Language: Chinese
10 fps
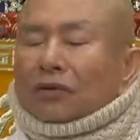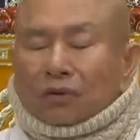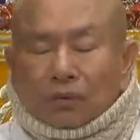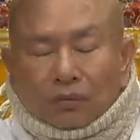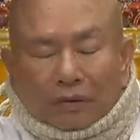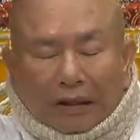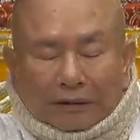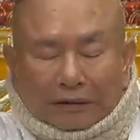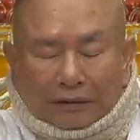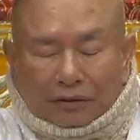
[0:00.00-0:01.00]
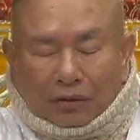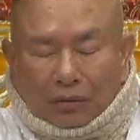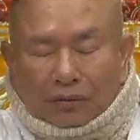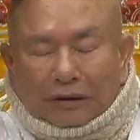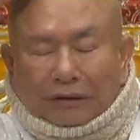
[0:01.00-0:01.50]
住在你的
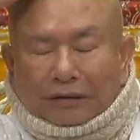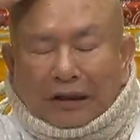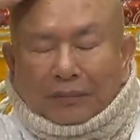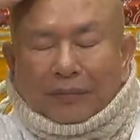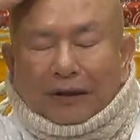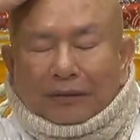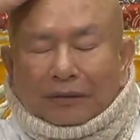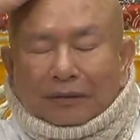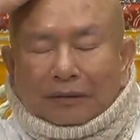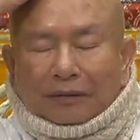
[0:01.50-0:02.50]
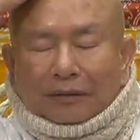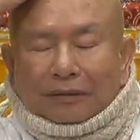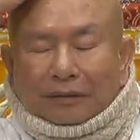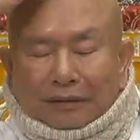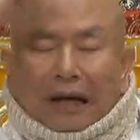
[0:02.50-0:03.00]
头顶上面，
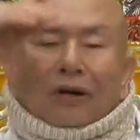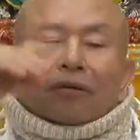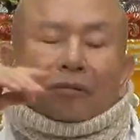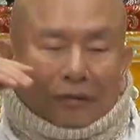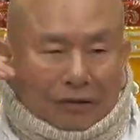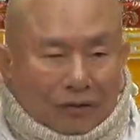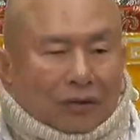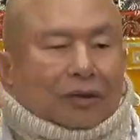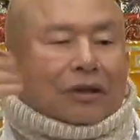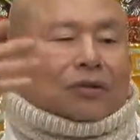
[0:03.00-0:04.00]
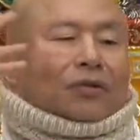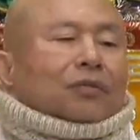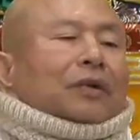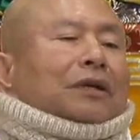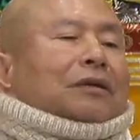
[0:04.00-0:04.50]
然后你就可以出
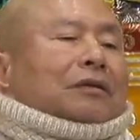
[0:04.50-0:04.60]
门